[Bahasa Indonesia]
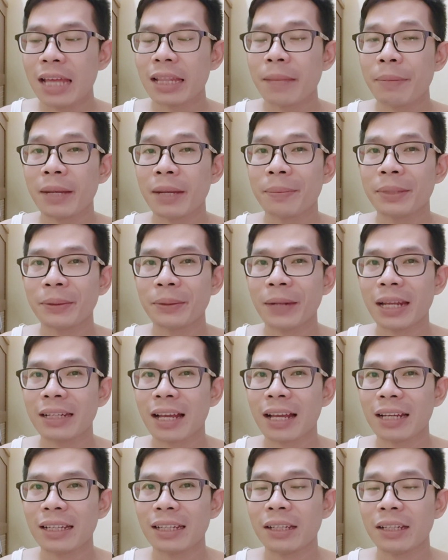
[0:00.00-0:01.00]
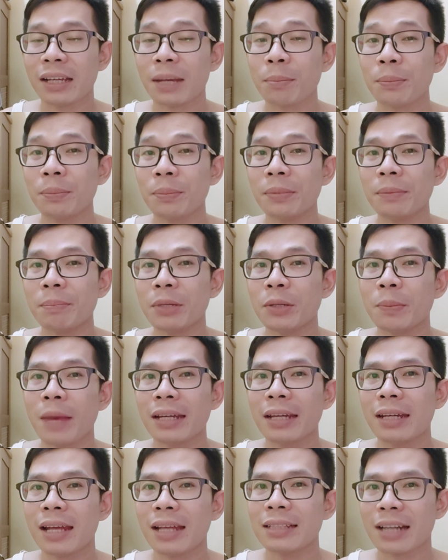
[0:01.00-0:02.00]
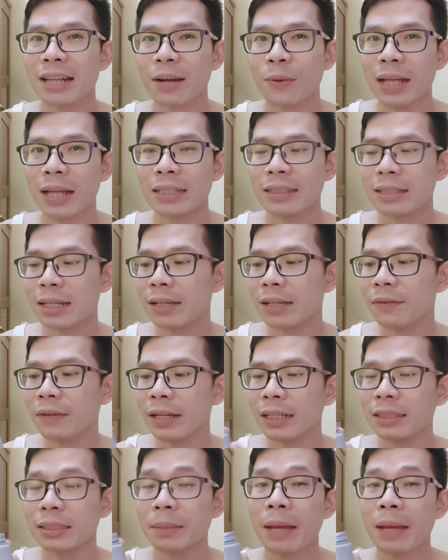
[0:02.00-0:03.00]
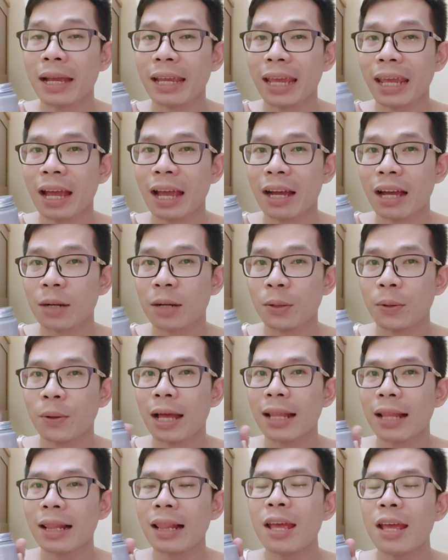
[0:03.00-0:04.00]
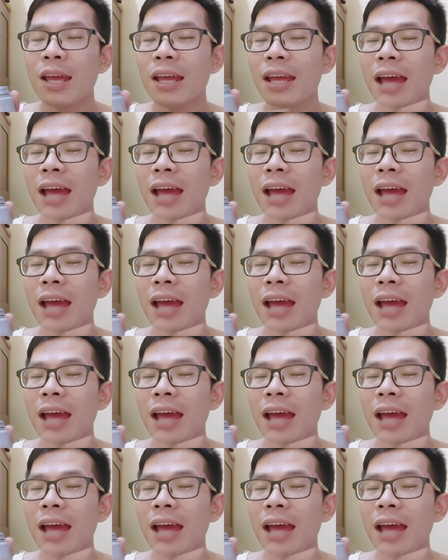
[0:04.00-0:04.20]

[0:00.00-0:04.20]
Tapi kebetulan kali ini kan belum ada jerawat jadi Felix pakai yang karkoal